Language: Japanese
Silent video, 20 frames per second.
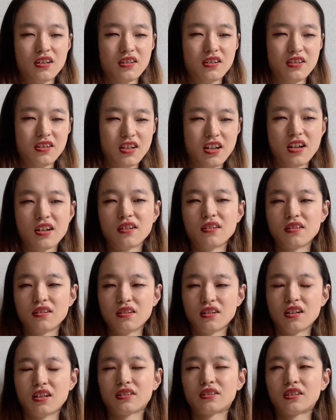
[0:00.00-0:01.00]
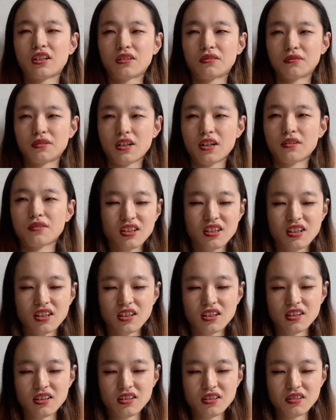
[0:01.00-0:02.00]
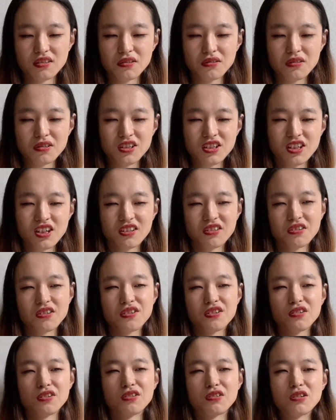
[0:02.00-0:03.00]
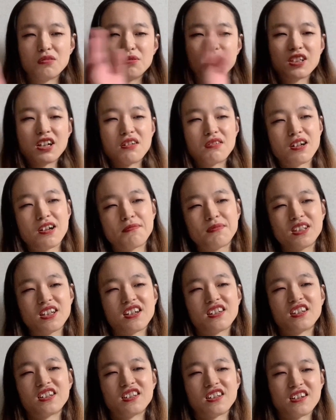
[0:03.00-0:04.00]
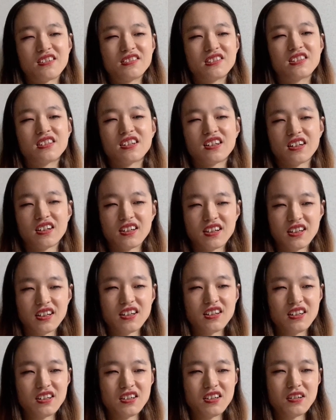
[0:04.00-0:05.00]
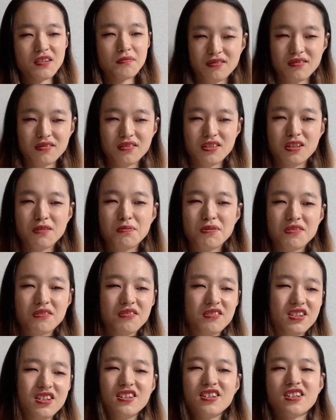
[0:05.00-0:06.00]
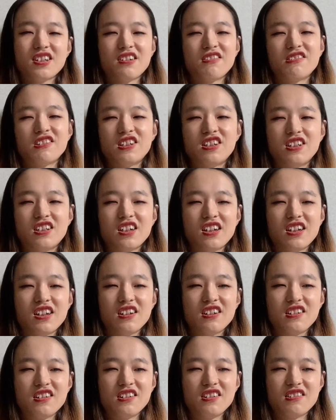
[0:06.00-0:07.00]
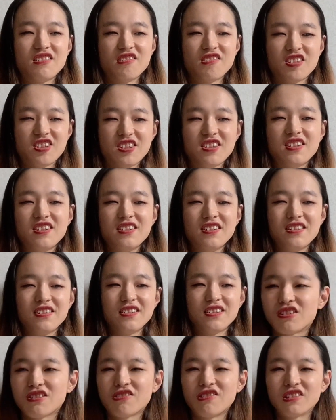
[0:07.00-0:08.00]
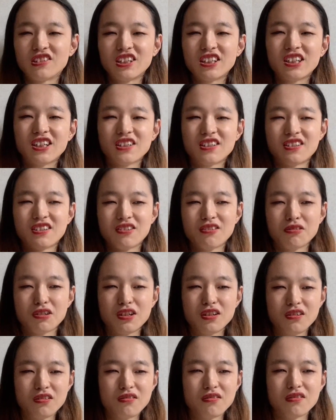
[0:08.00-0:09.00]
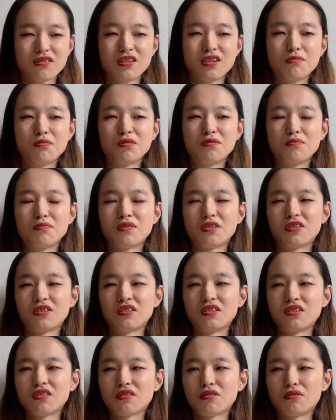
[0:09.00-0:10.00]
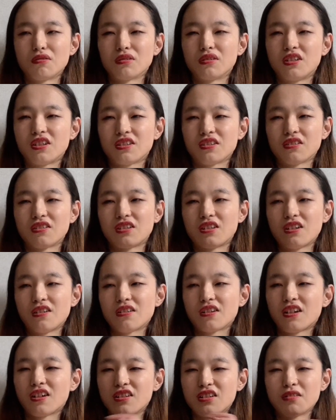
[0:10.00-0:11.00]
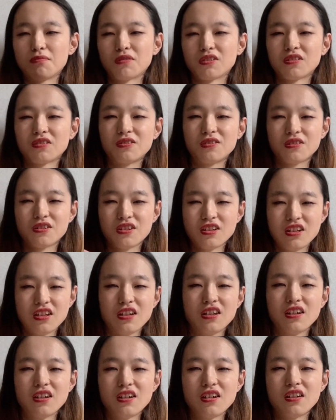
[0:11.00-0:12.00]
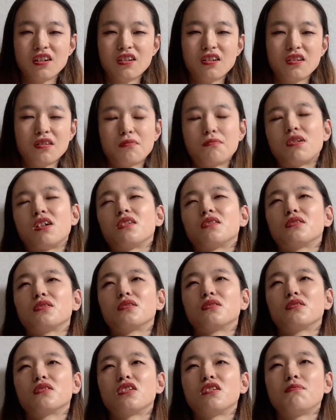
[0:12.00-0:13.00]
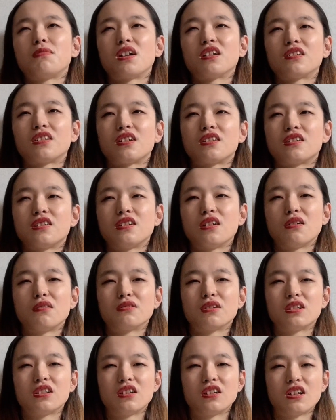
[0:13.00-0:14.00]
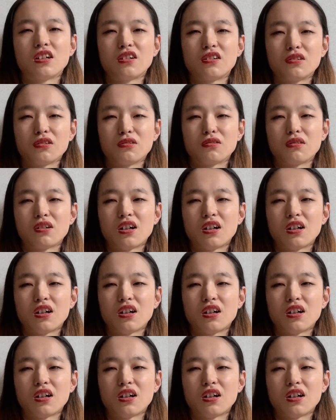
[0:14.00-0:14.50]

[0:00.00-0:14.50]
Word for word: 支援があったのでなんか当事者と一緒に共倒れみたいなになるから自分の人生を生きてほしい落ち込んでた時の自分もこうディスってる感じもするし、まあ、その今立ち直れてない人と